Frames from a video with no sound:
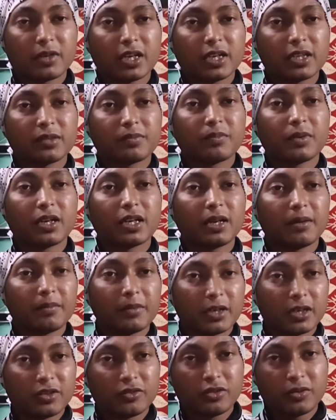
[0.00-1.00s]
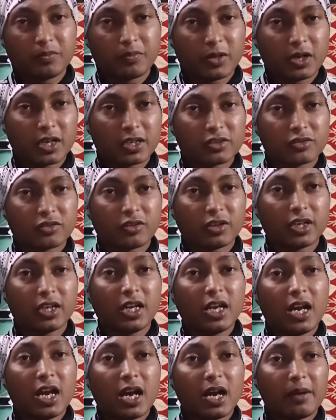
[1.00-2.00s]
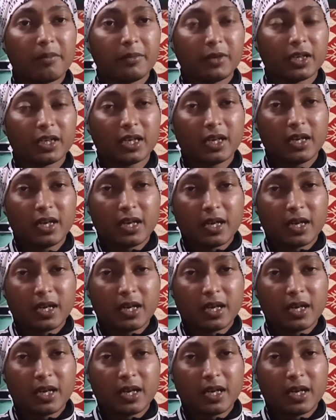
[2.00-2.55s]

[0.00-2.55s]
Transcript: মার্কস পান আপনারা যদি পাস করেন আপনারা